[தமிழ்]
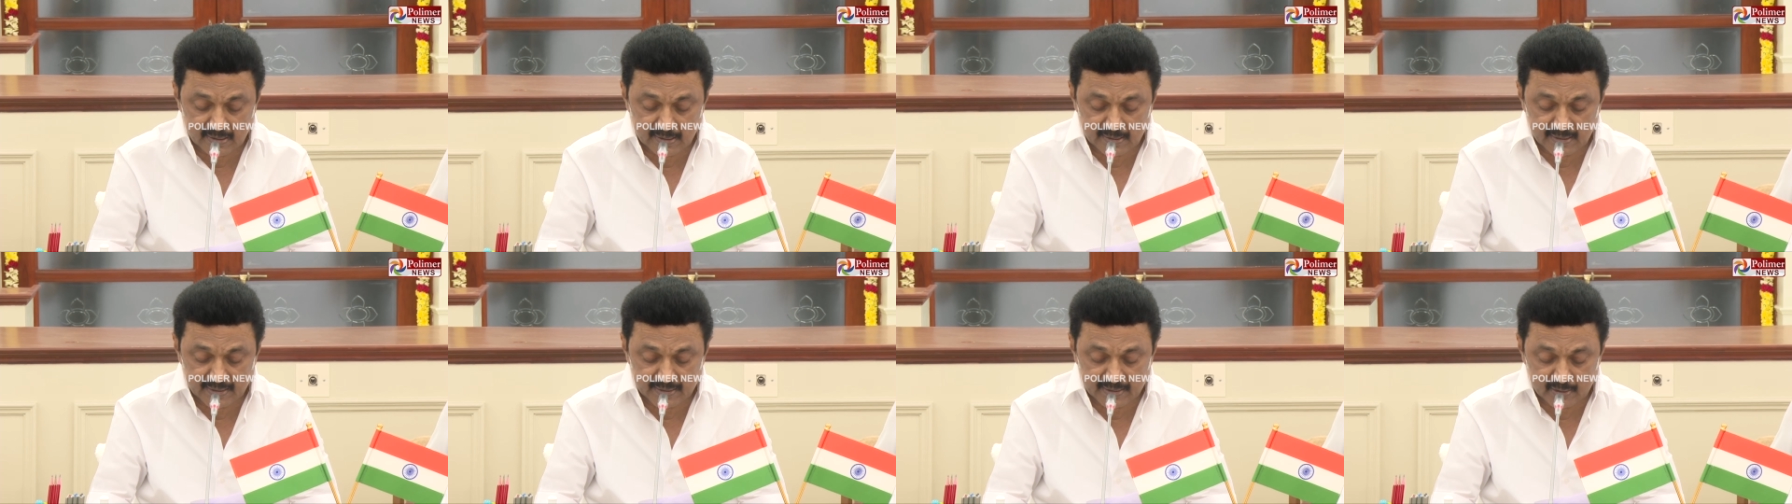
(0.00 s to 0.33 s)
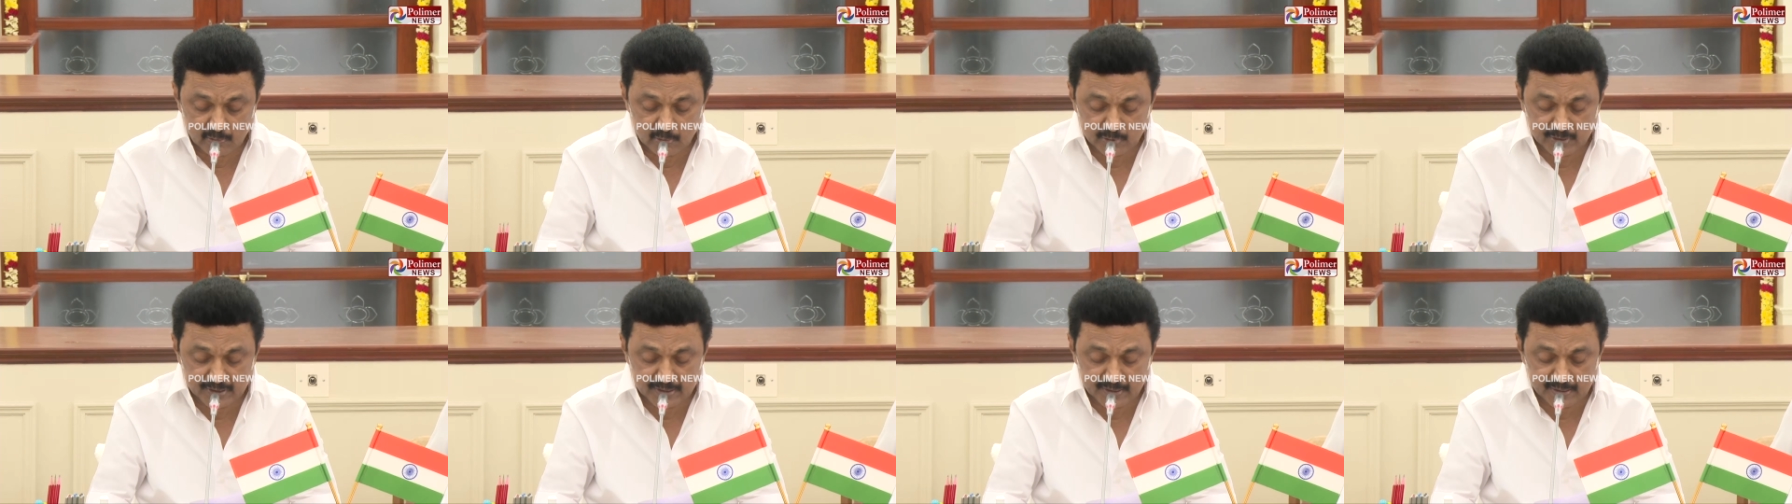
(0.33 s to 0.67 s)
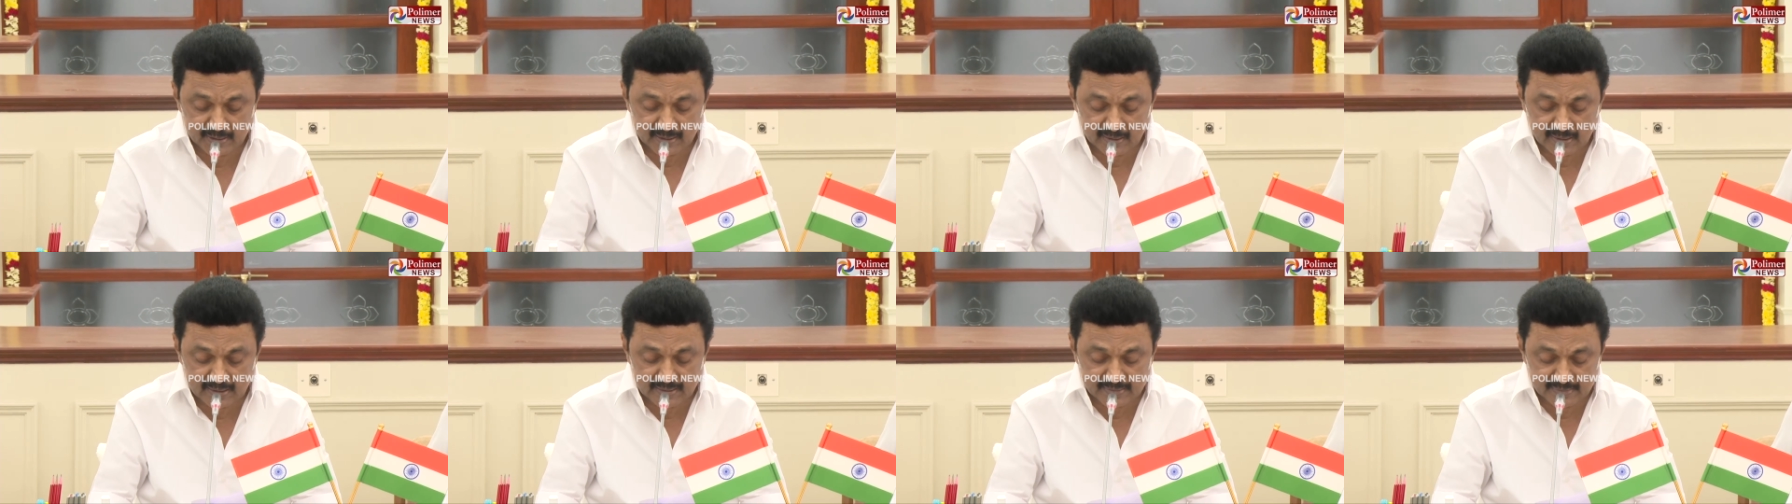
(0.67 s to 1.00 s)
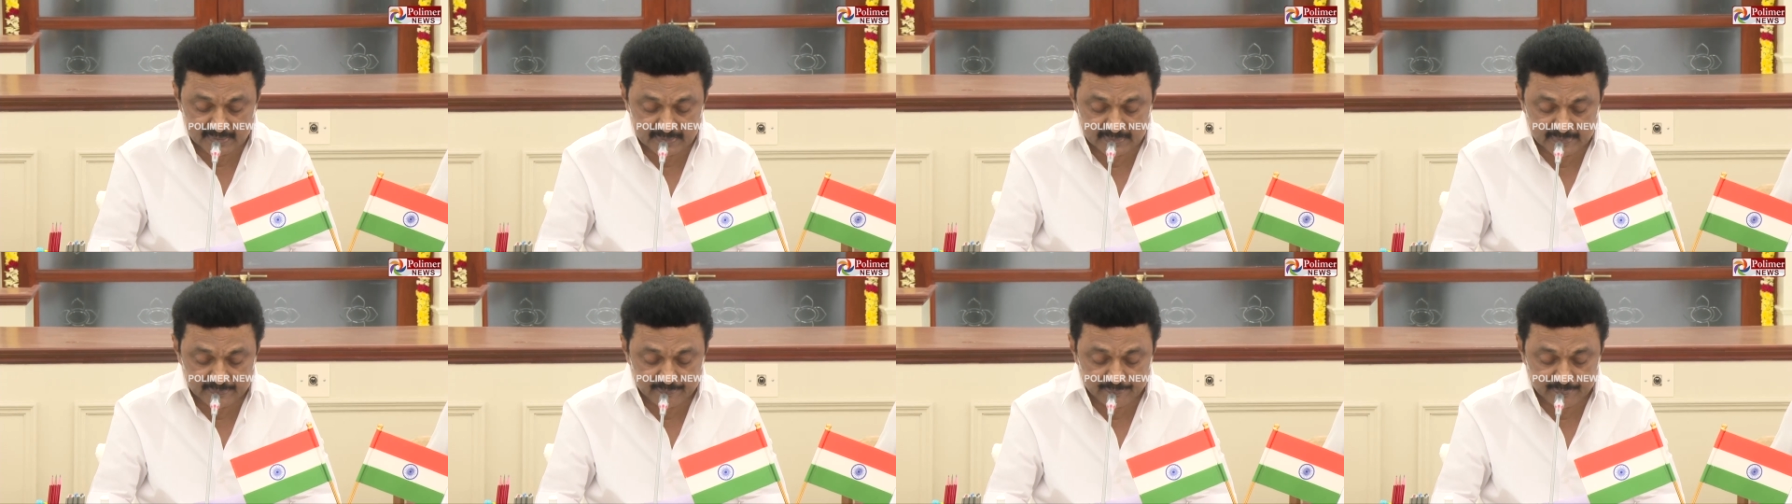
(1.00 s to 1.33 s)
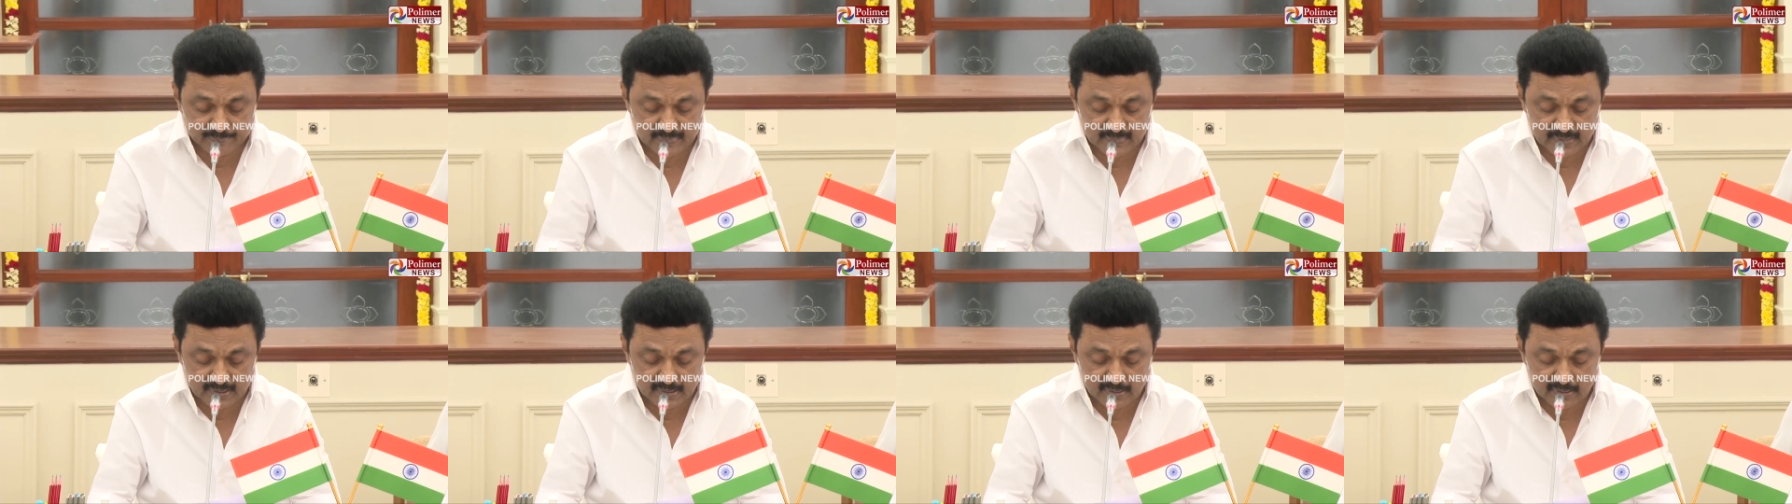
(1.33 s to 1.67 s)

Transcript: ஏழைகளுக்கான இடஒதுக்கீடு அல்ல இது